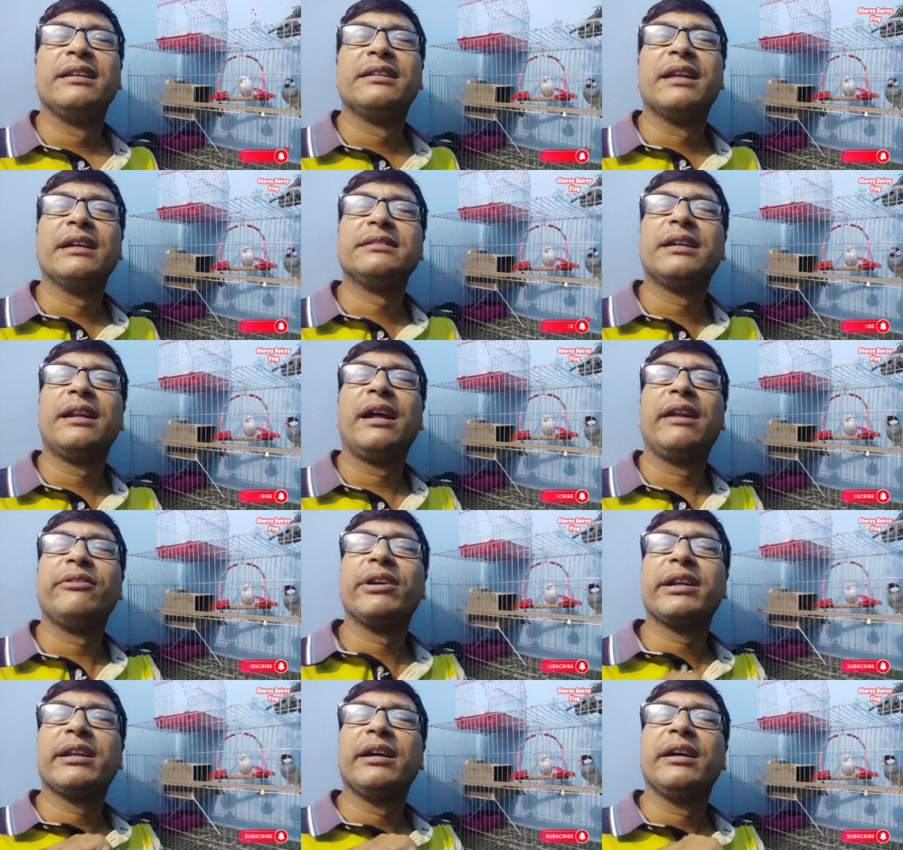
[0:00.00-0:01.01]
তাছাড়া আরও
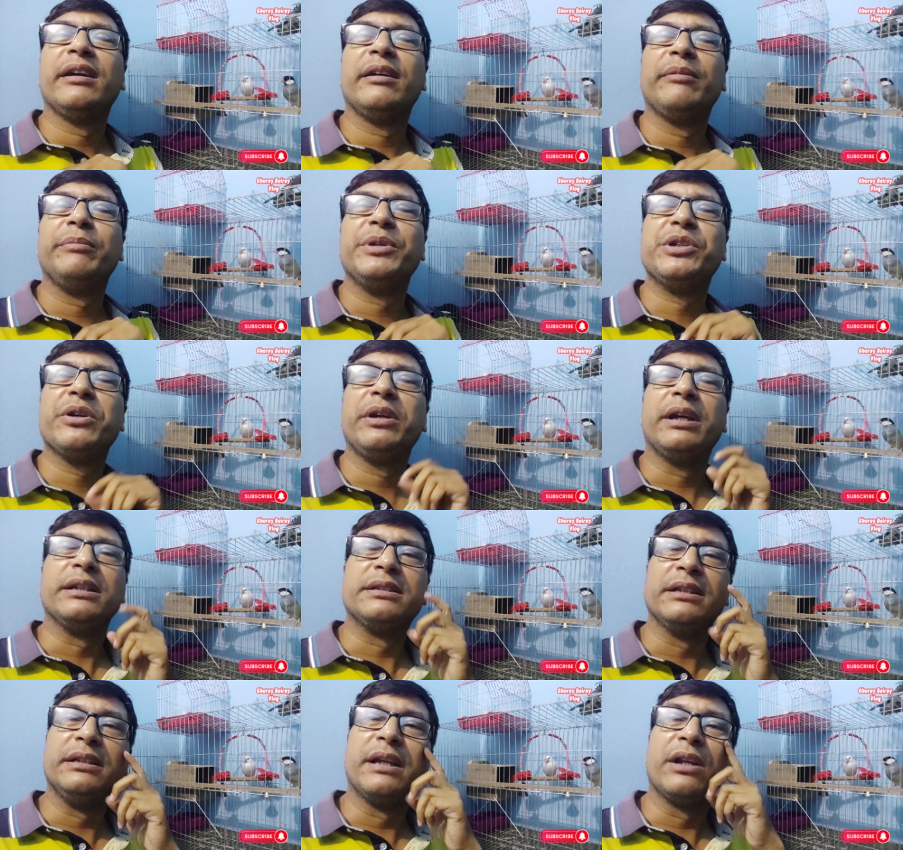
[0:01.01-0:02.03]
একটা বিষয়
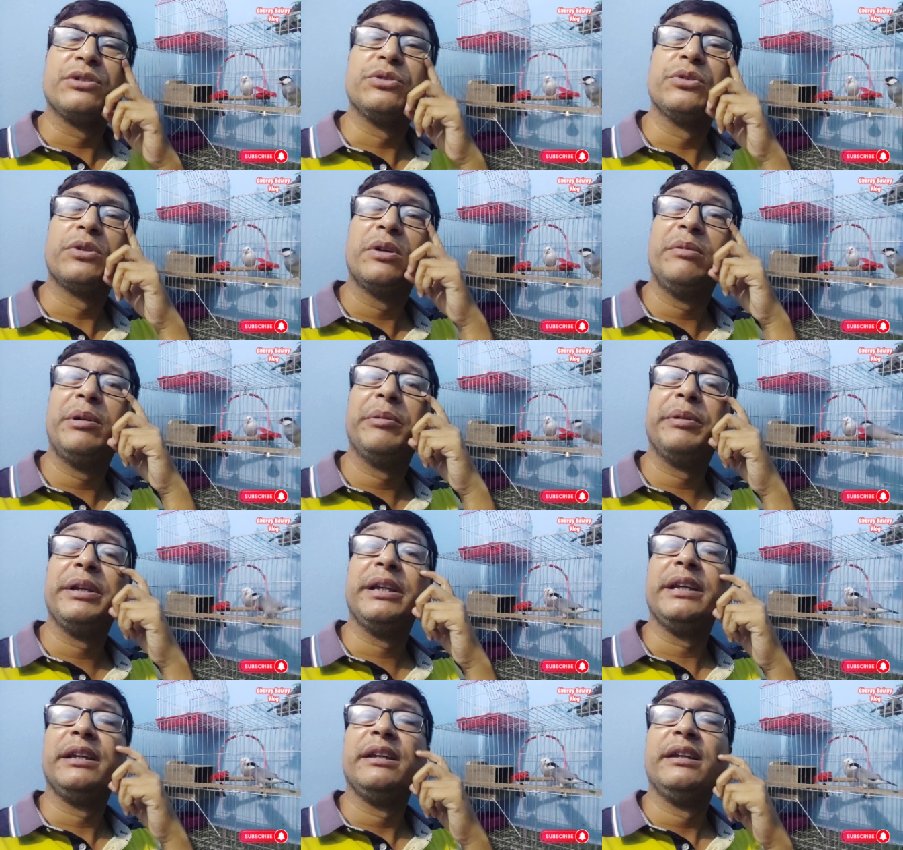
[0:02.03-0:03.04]
আছে যারা সূক্ষ্মভাবে
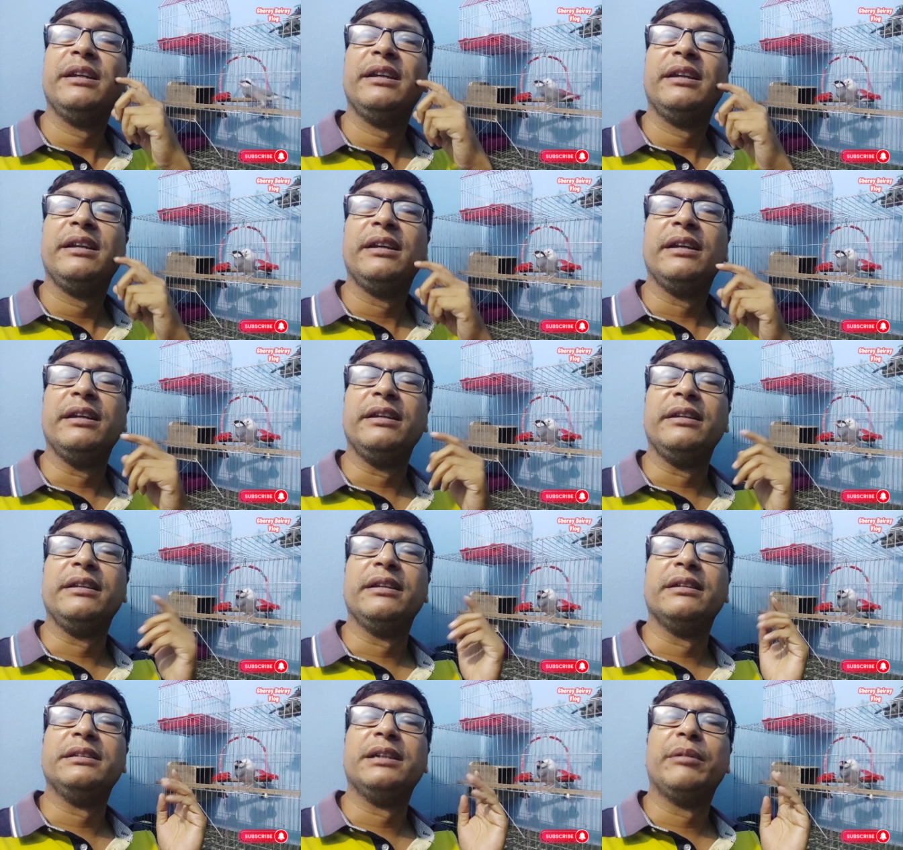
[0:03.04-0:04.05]
এই
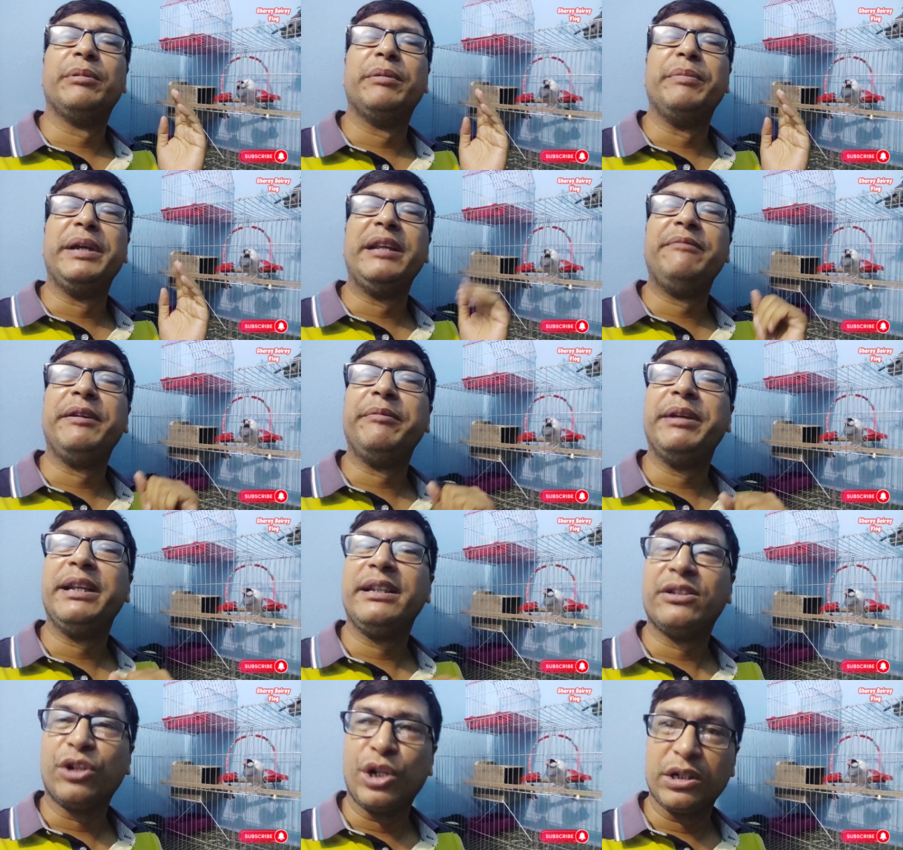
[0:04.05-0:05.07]
যাওয়া মেল ফিমেল
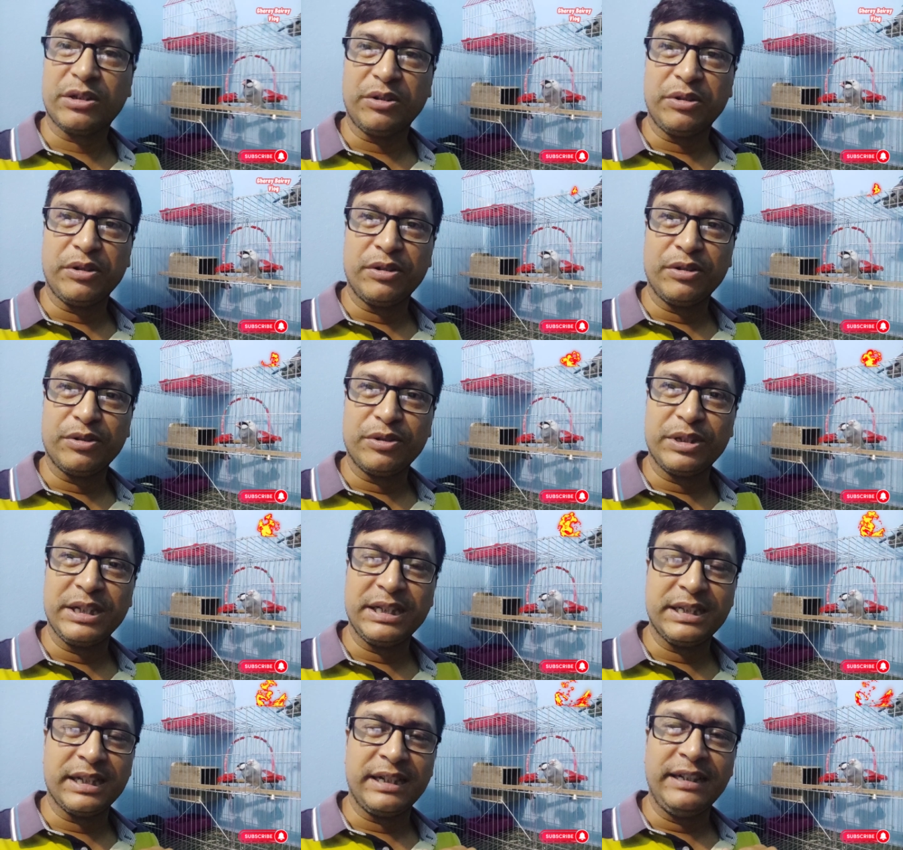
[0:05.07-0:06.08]
শনাক্তকরণ করতে
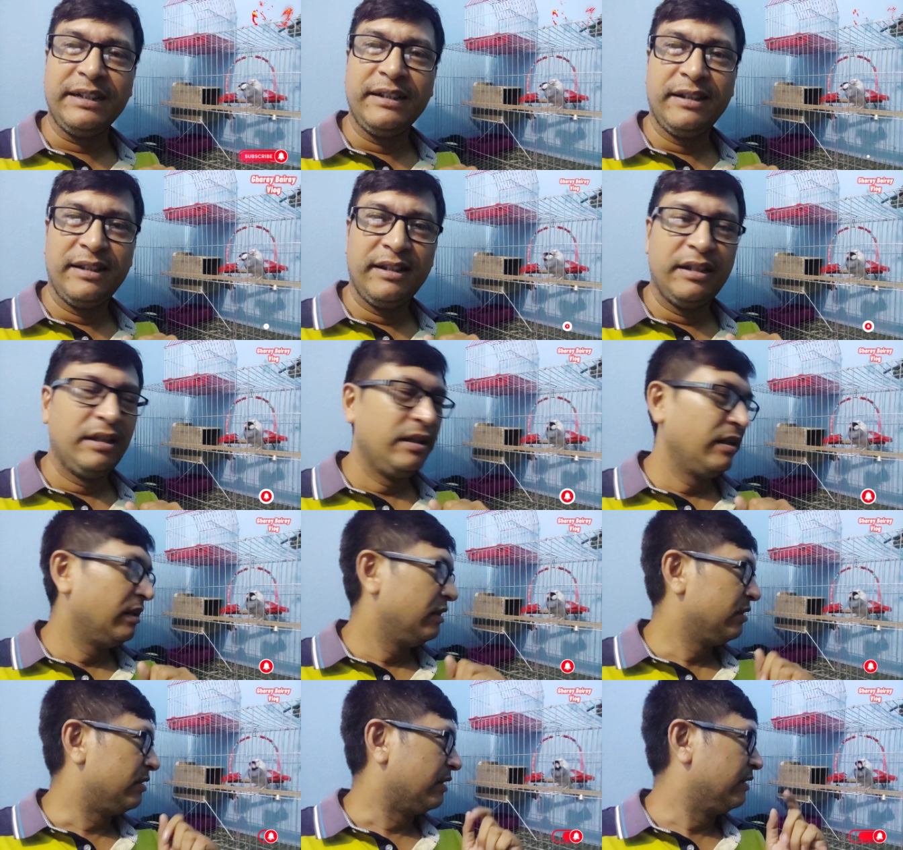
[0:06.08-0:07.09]
চান
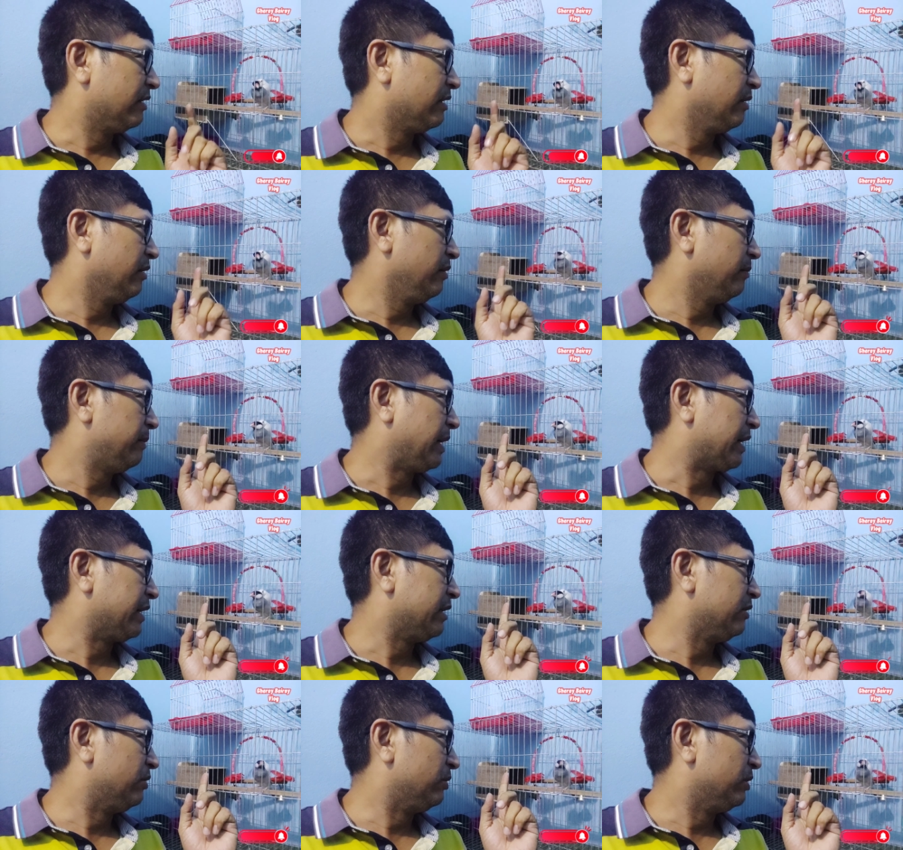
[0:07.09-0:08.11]
তাদেরকে
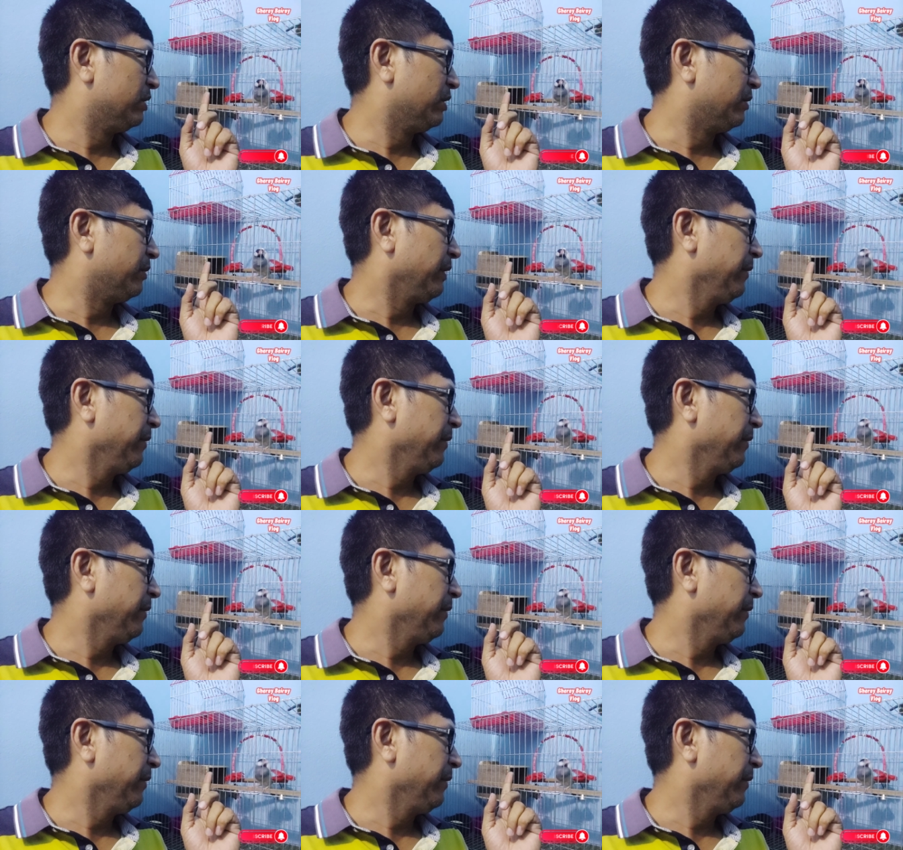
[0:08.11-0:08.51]
পাখিটা ধরতে হবে